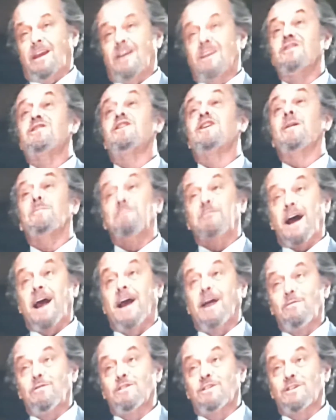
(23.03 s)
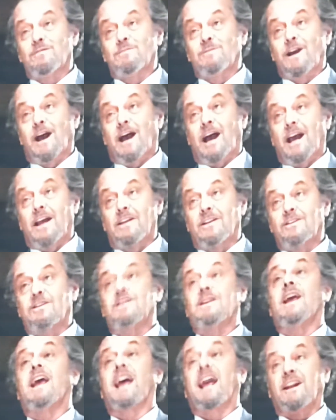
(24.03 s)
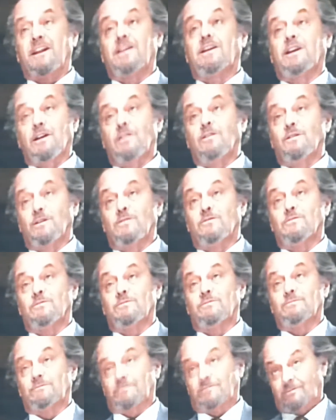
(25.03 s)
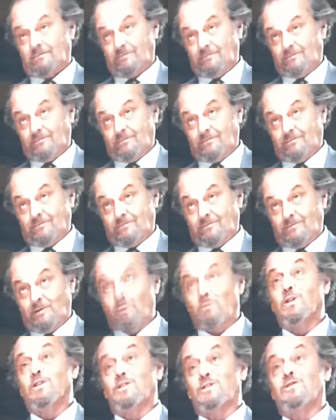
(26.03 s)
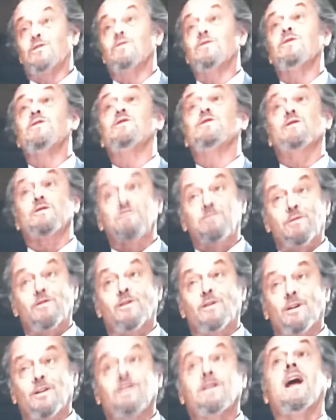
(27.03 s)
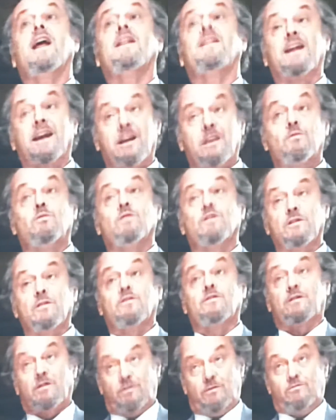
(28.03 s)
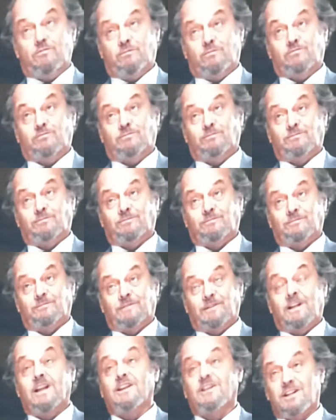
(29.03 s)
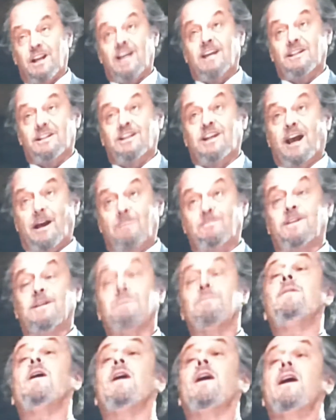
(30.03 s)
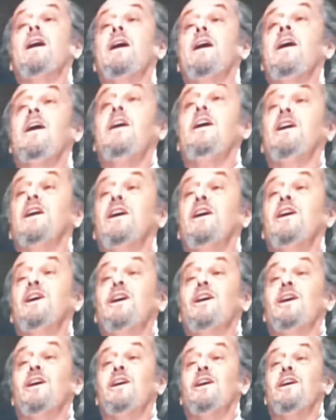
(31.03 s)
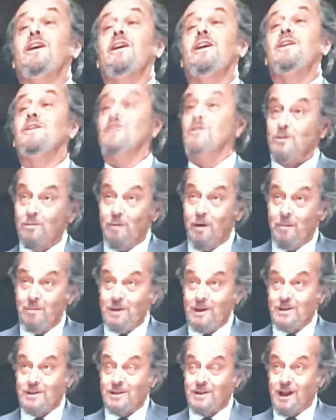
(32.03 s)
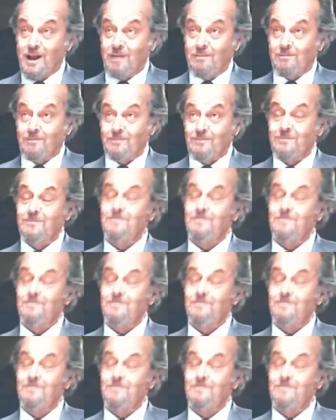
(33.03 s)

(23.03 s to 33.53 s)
Si presenteranno con i loro conoscenti e ti uccideranno. E quanto è vero che sei nato, è quello che faranno. A meno che io non li fermi. Tu vuoi che io li fermi?